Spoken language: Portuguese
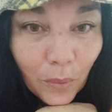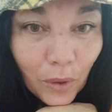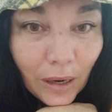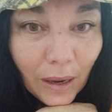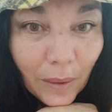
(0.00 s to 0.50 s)

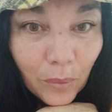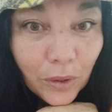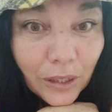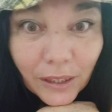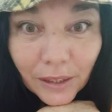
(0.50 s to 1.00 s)
Mulher
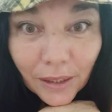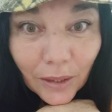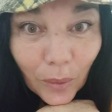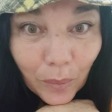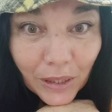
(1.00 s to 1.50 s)
bonita
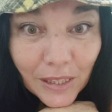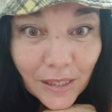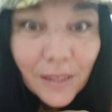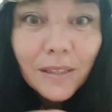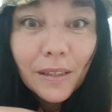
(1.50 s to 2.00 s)
não
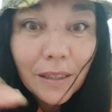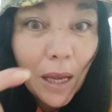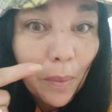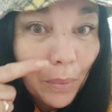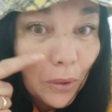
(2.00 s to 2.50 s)
precisa
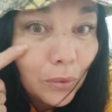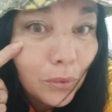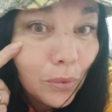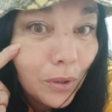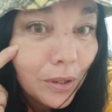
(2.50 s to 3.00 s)
ter
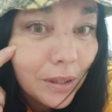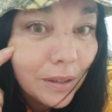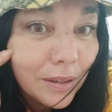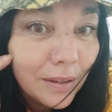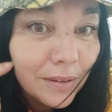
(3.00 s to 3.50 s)

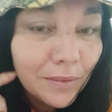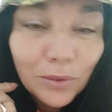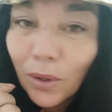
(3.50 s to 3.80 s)
pintura,